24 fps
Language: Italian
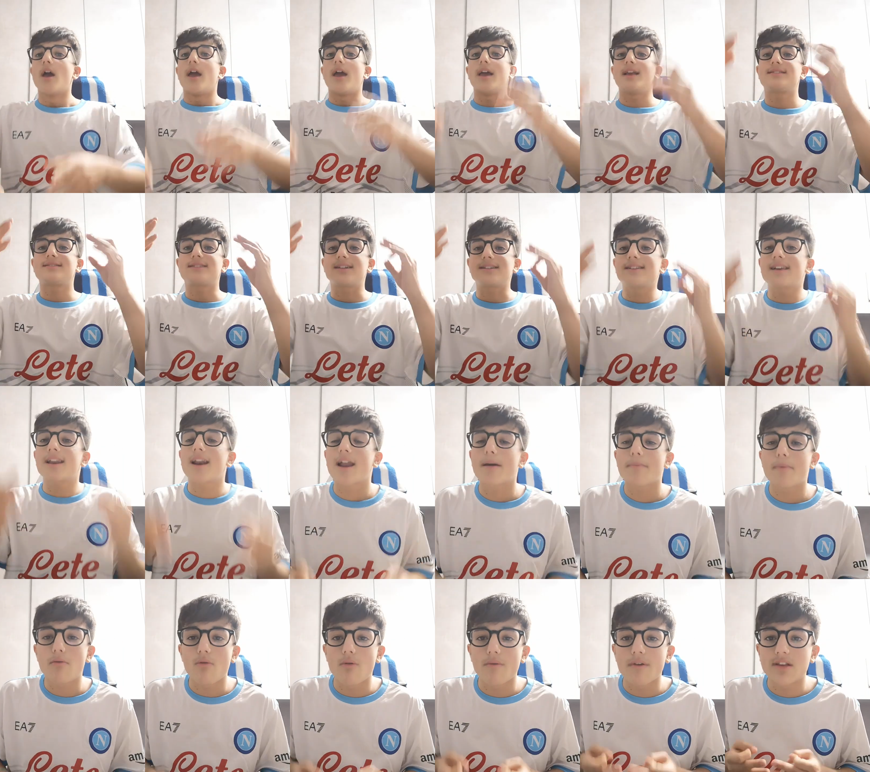E stasera
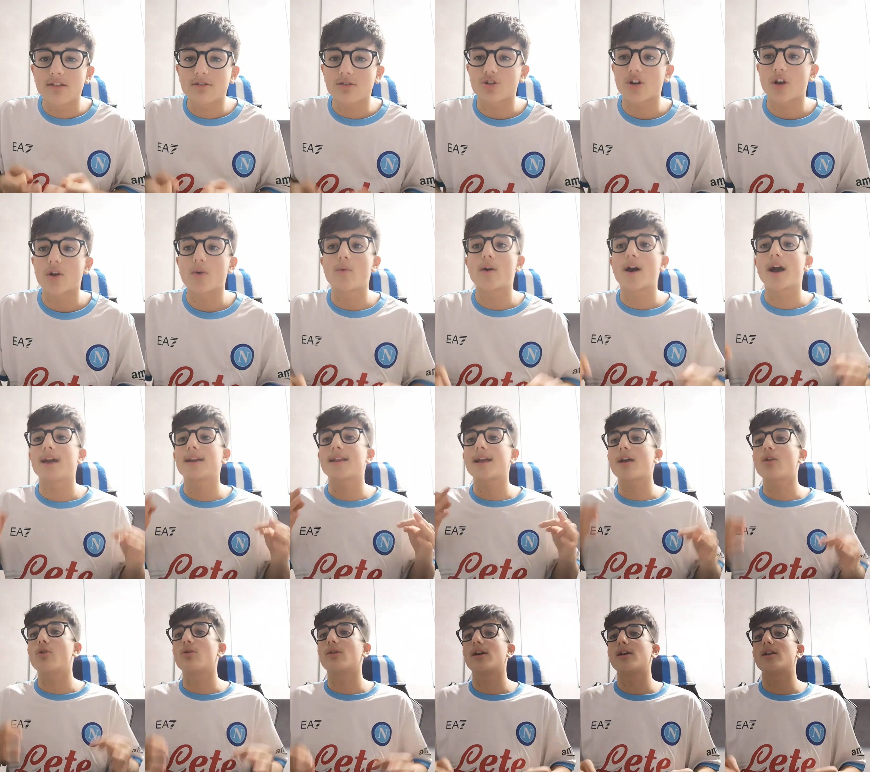l'abbiamo visto, c'è un
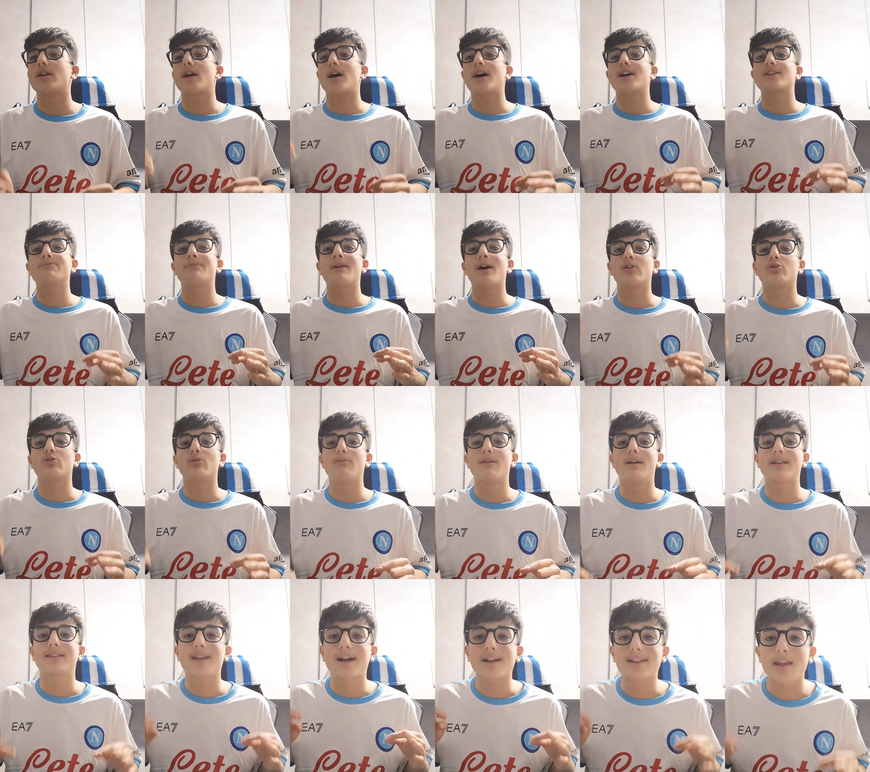Gaetano che ha sbagliato
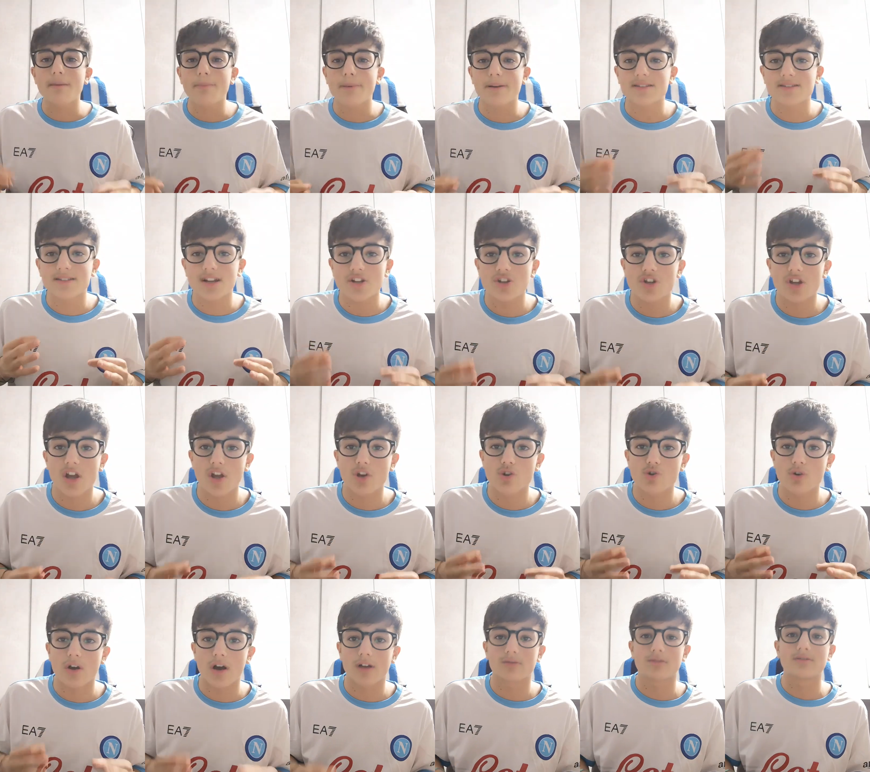metà dei passaggi che ha
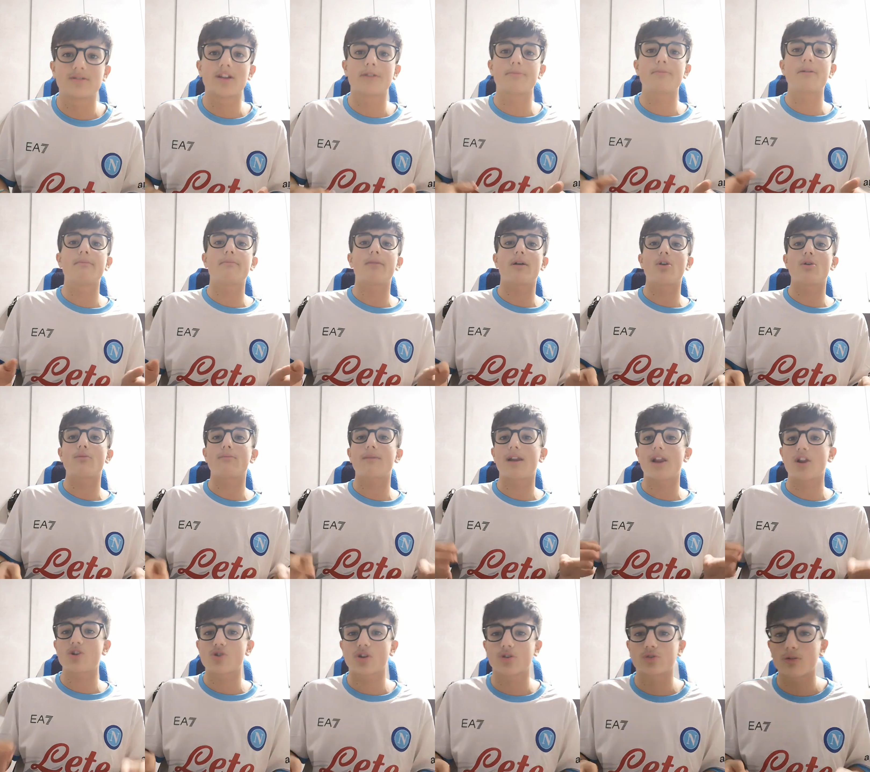giocato. Zerbin bene o male
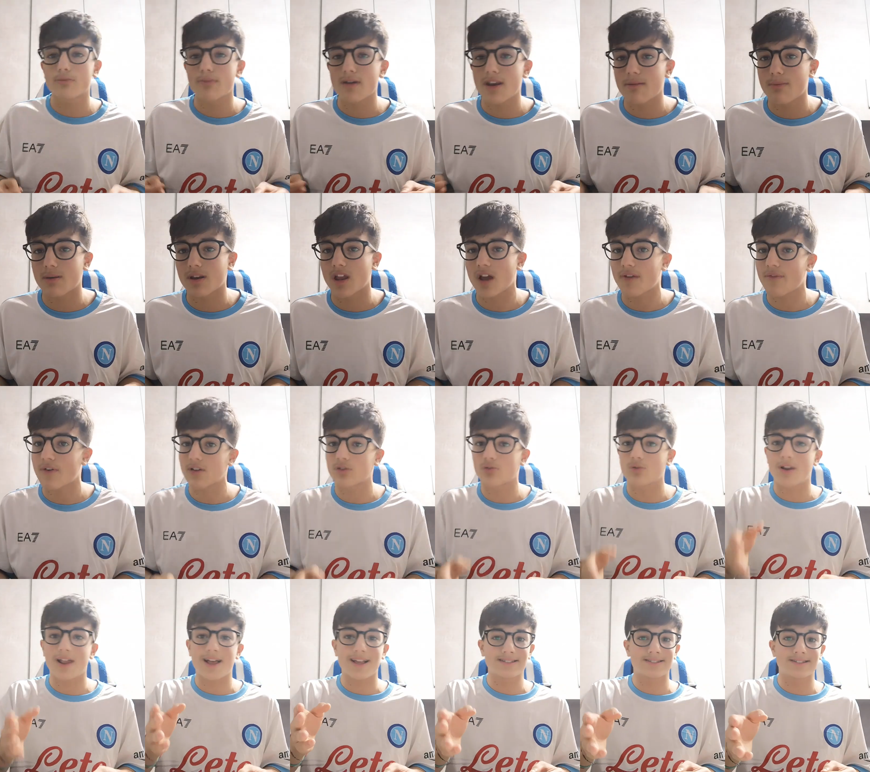ha giocato bene perché ha fatto
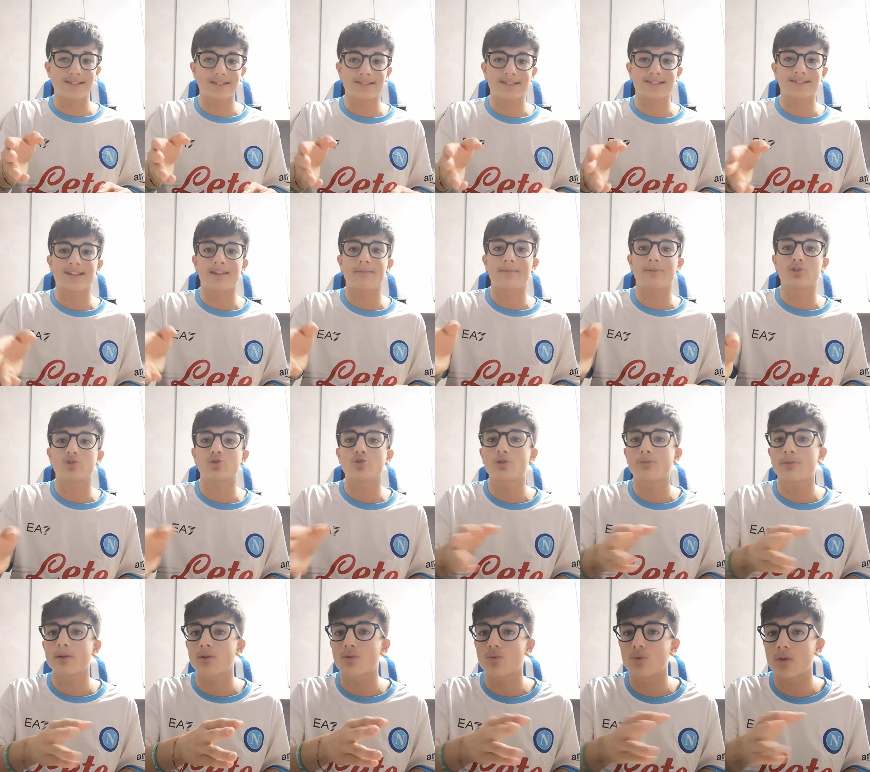l'assist, si è salvato solo
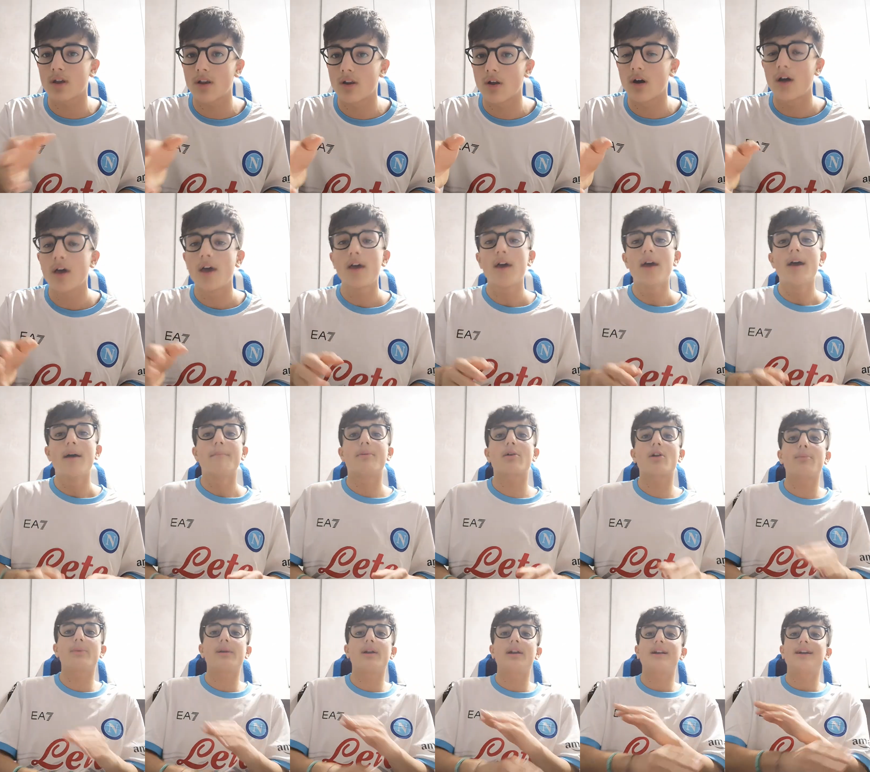per quello.
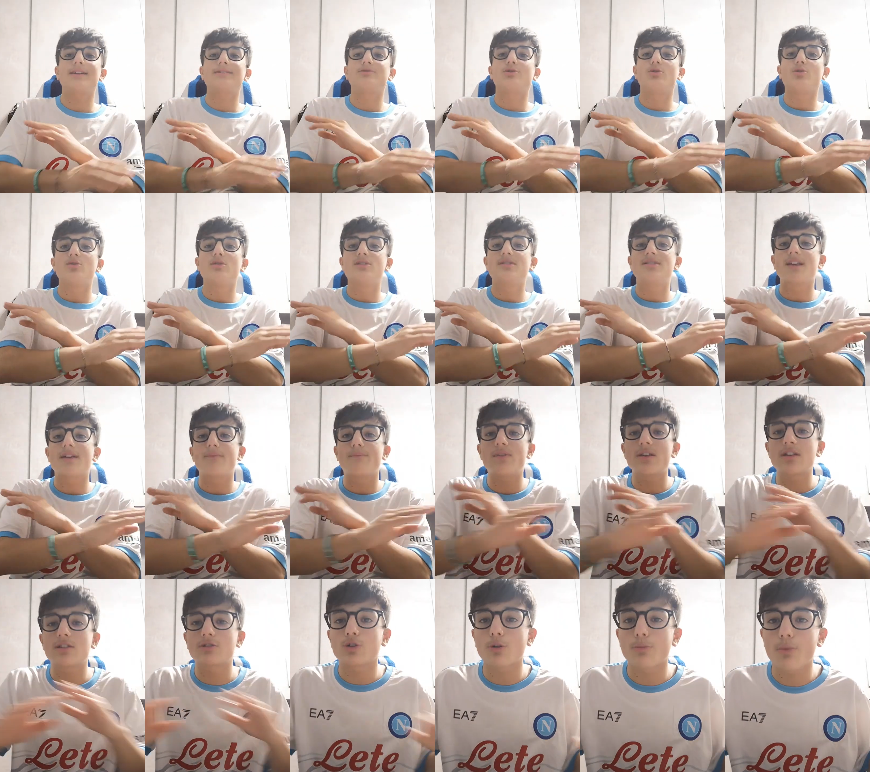Però per il resto non si è
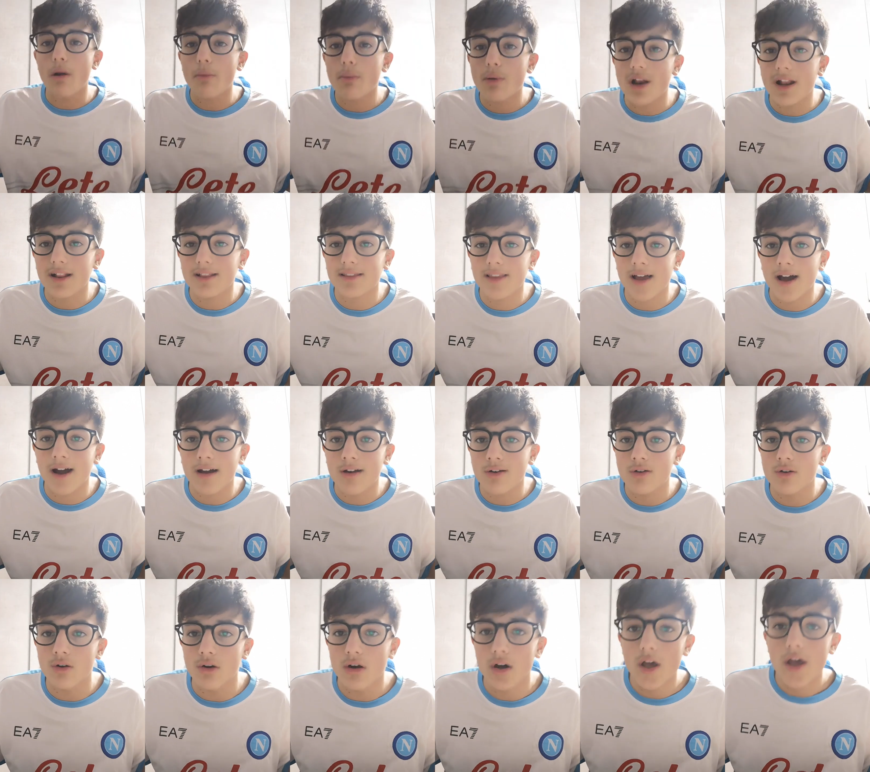visto proprio in
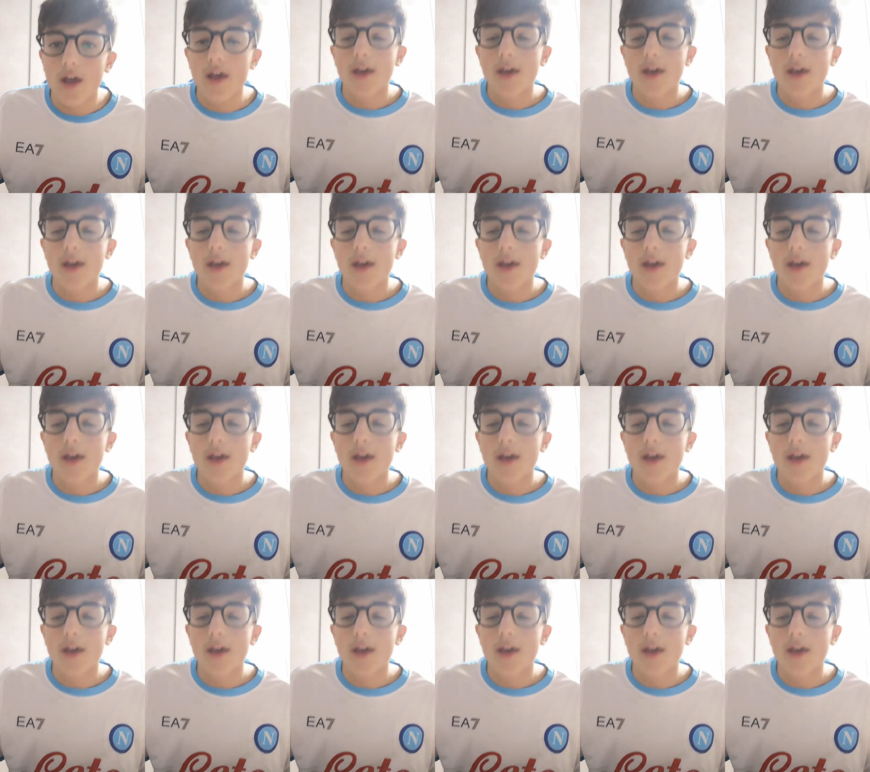attacco.